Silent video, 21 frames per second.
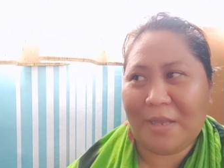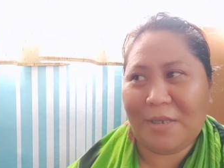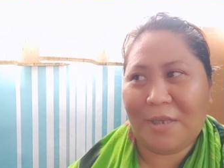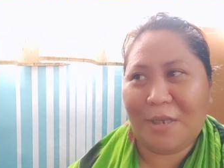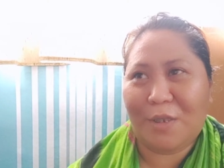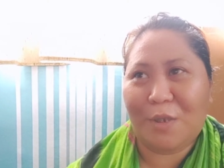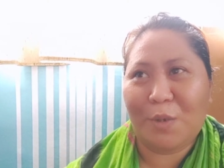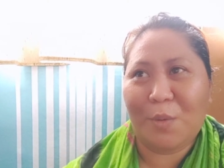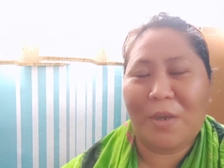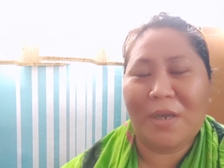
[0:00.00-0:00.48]
So,
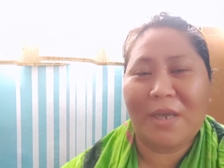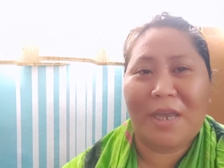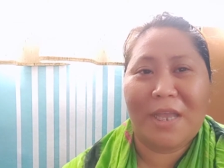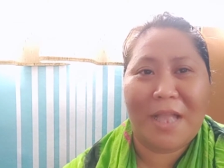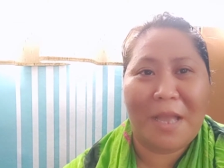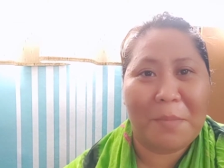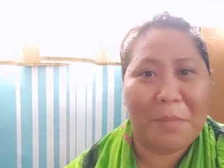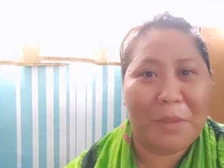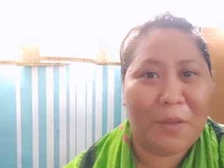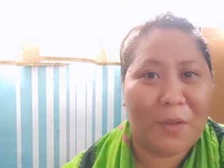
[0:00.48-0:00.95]
ang ginamit
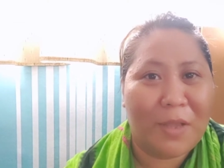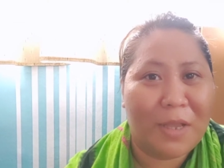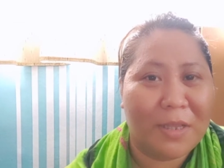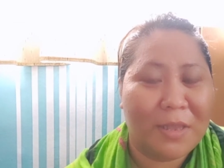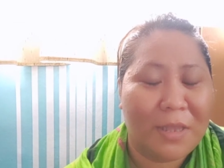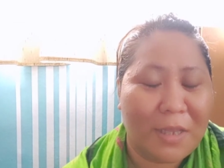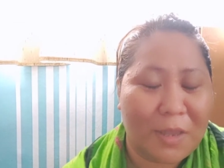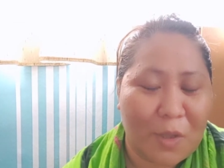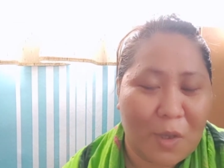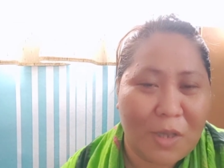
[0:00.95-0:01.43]
ko lang dito
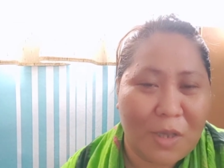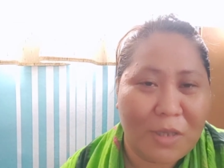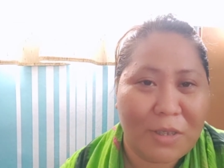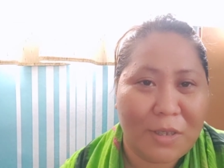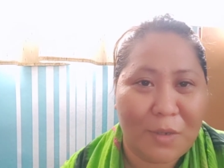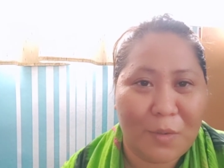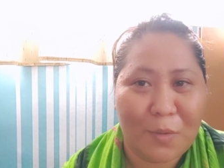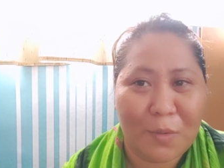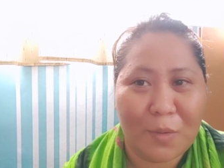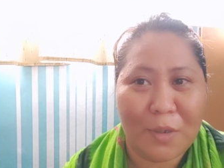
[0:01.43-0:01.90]
is yung,
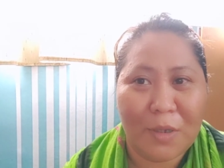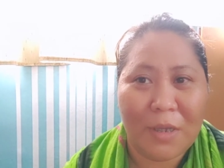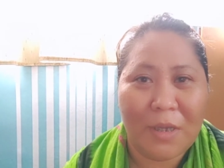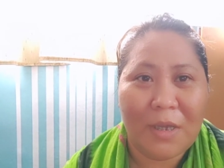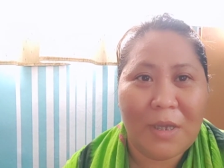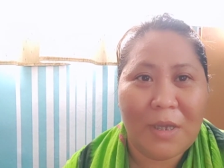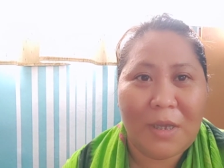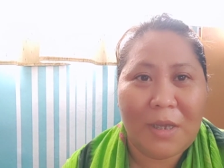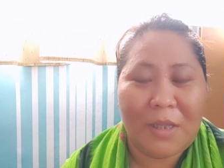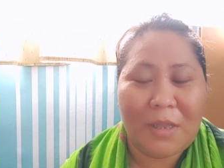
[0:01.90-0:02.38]

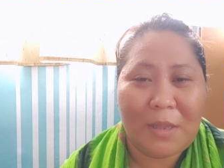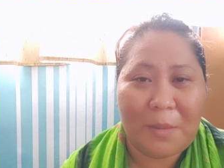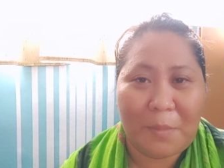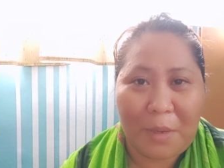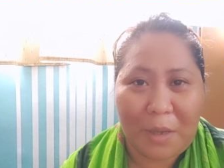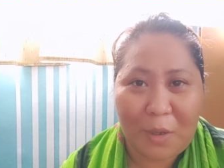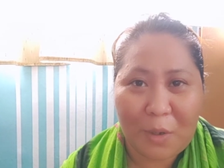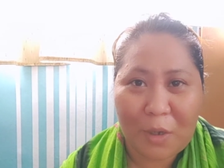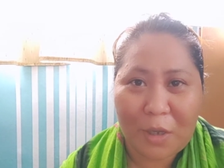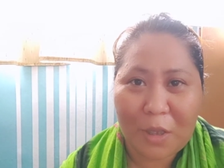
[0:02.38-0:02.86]
di ba, yung
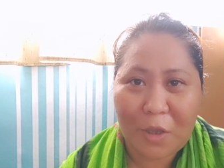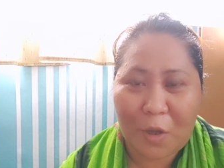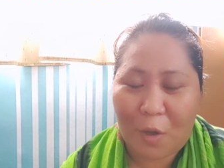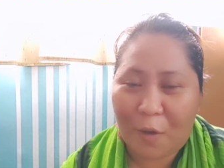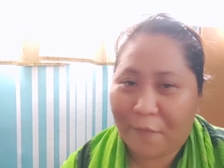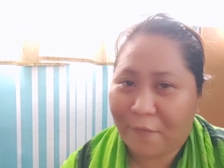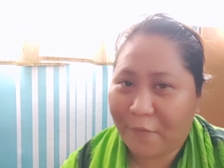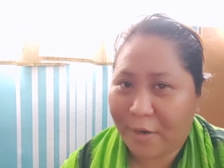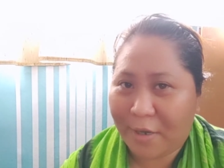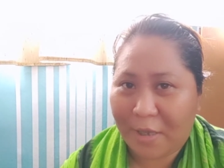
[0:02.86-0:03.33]
ino-offer
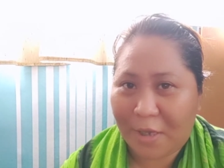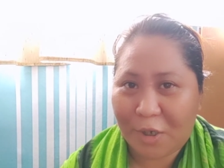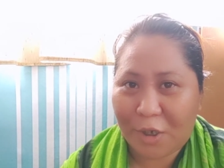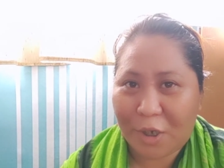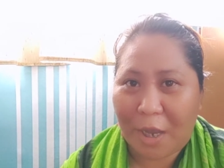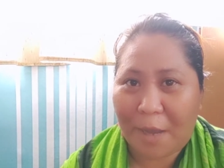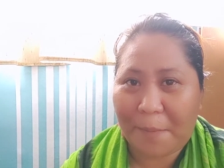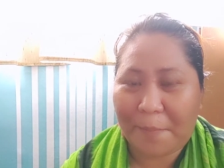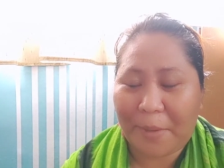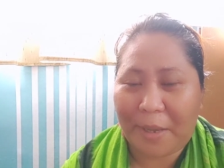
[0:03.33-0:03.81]
ng
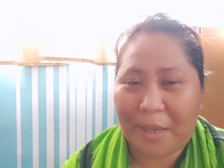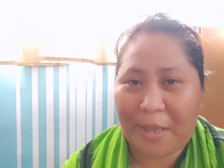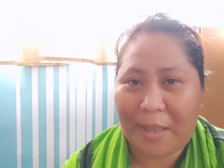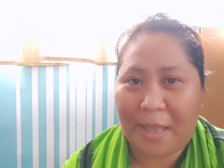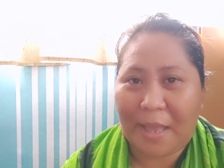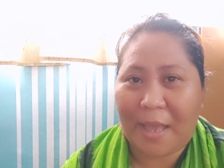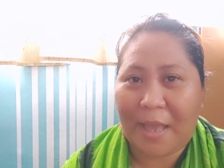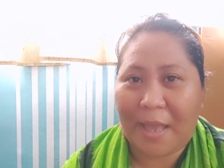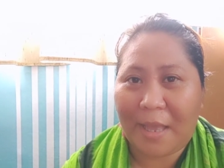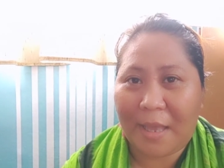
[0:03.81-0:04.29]
Shopee na
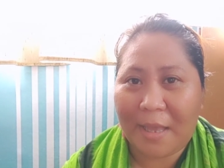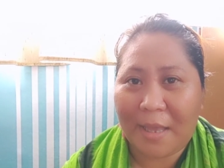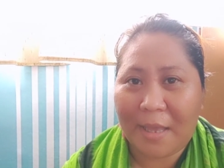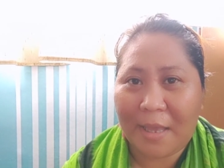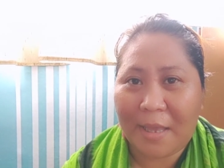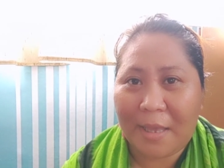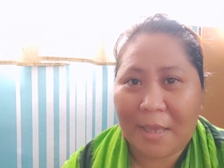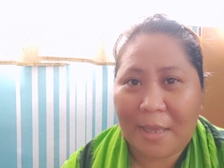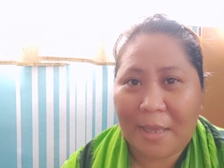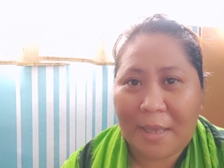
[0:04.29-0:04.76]

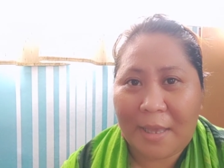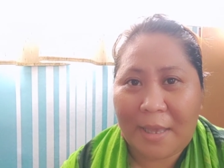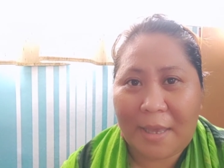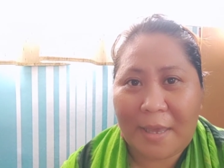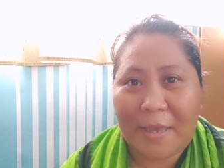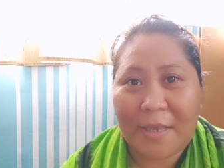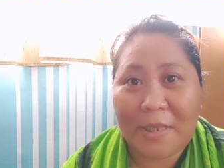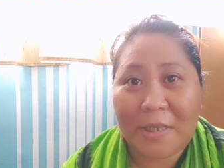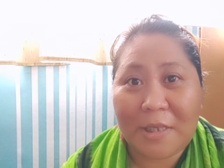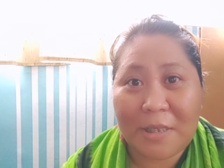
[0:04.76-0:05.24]
is
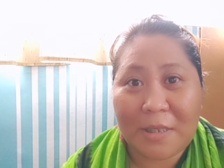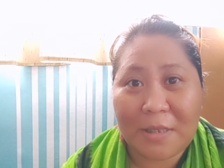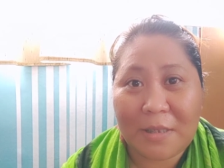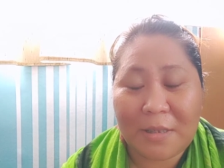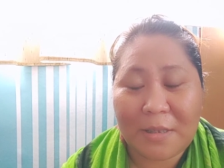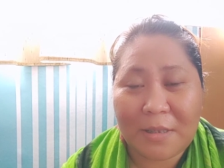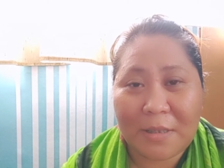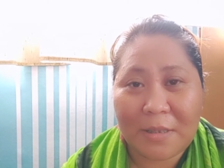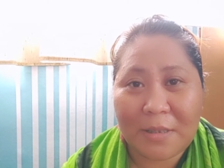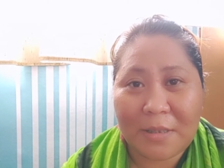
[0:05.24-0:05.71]

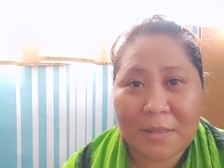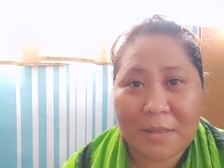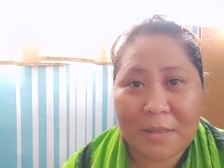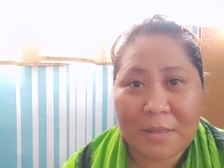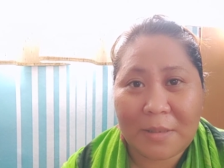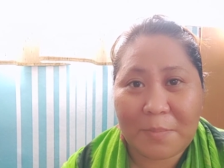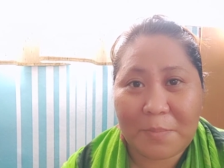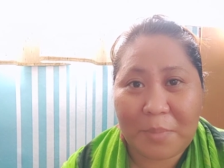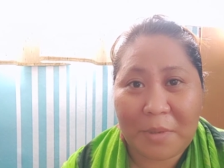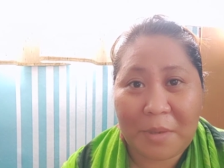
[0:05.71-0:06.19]

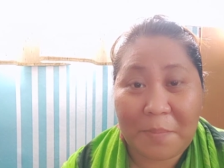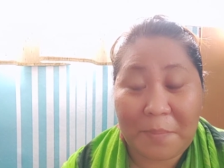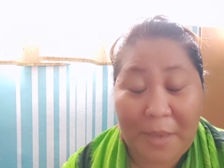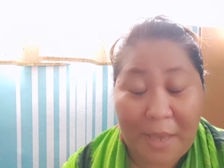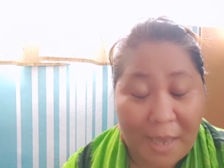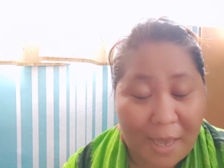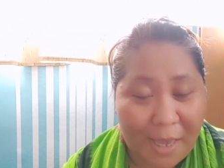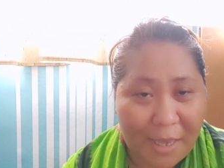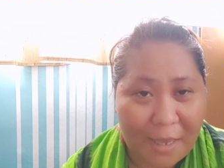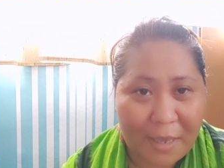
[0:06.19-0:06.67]

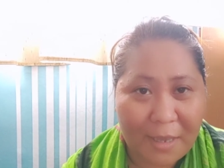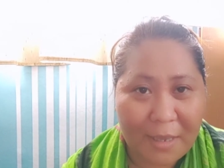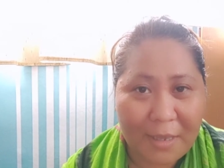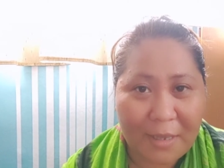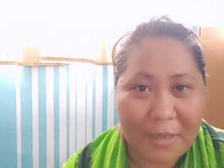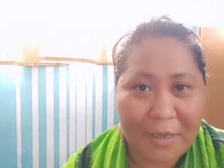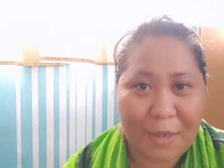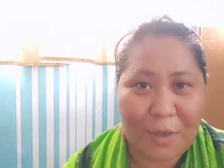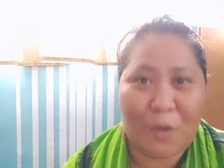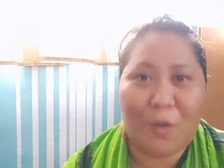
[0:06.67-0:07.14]
PPay.
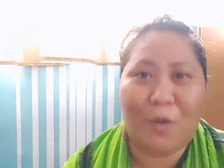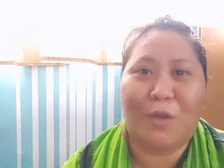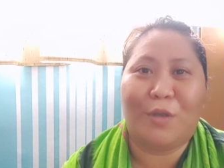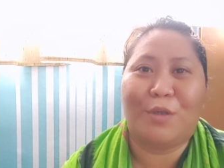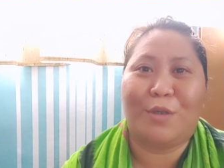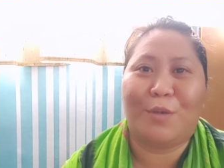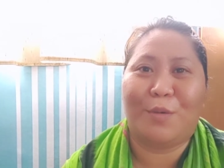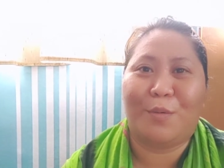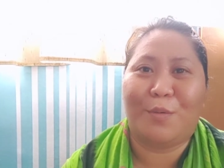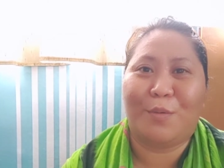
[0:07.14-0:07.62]
Yun. So,
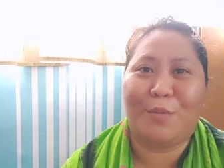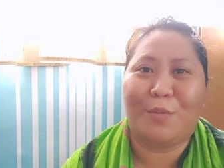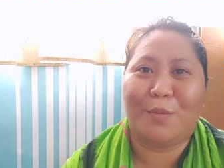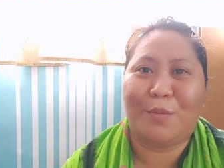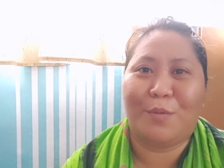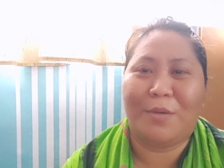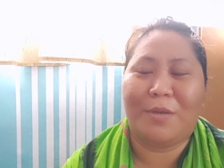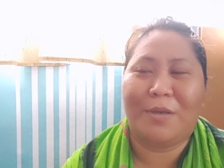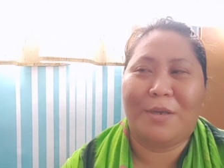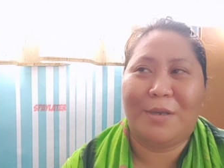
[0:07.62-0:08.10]

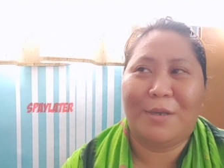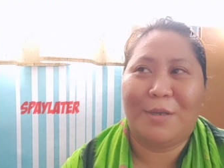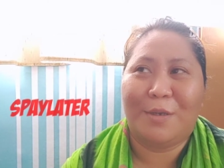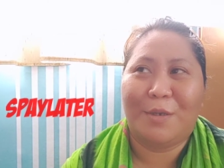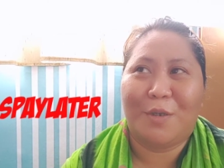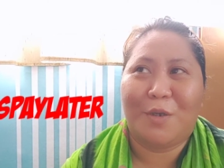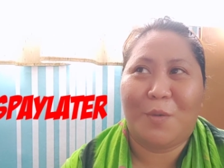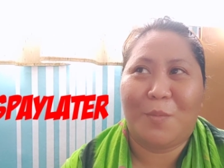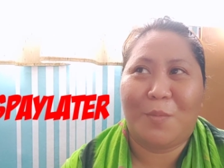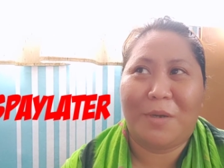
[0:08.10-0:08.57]

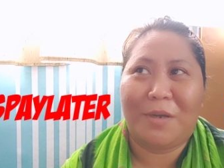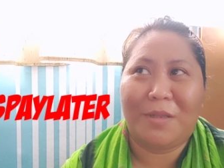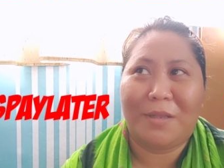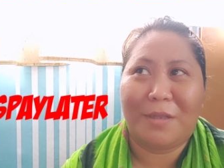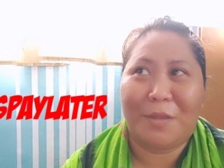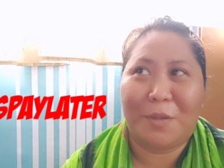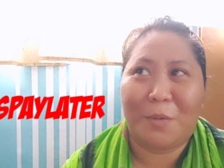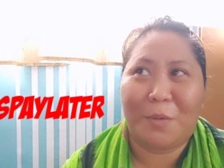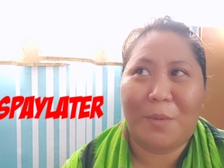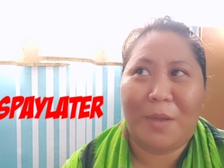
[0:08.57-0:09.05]
sobrang
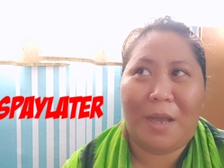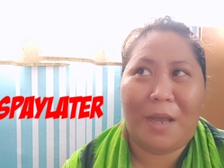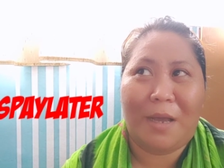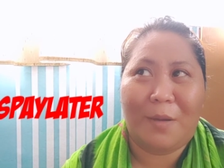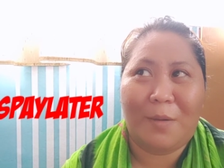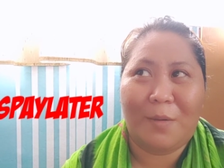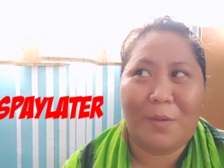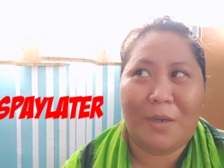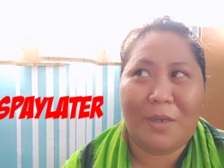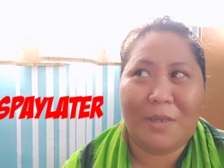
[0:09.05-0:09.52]
natuwa ako
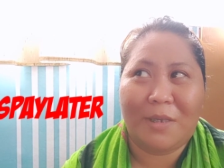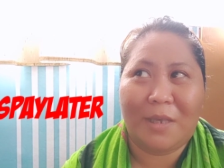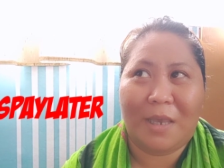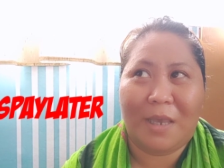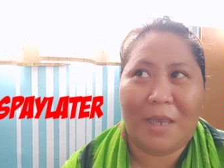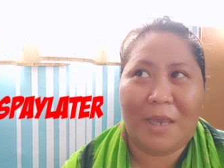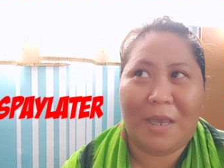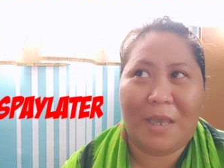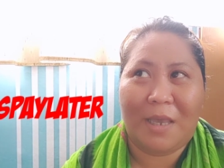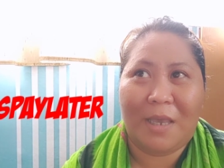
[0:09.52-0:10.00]
kasi
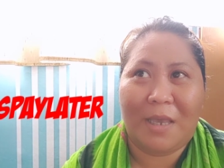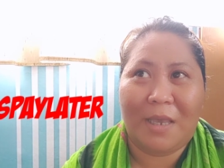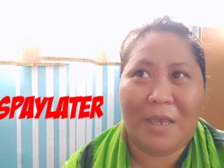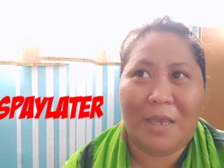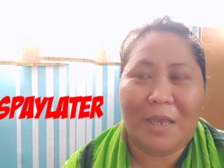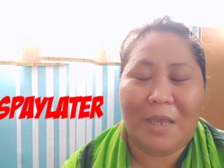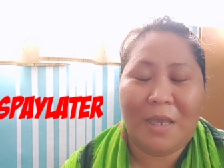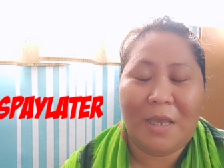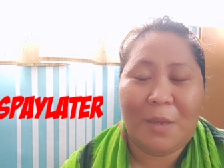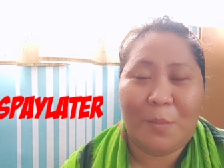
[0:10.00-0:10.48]

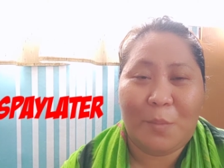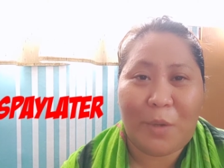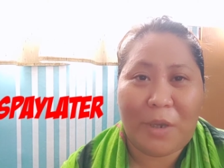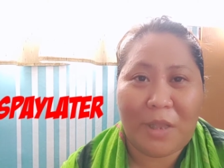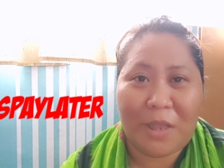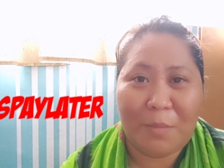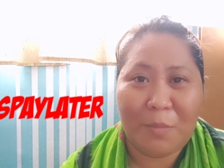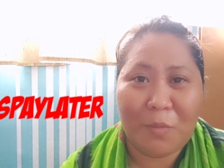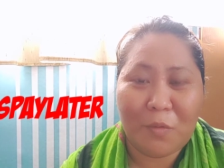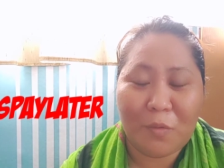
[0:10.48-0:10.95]
pwede
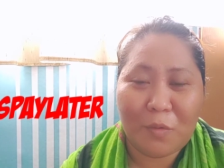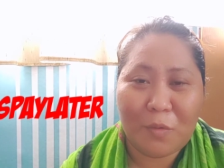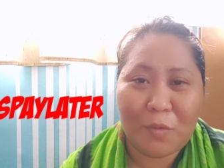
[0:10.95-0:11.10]
mong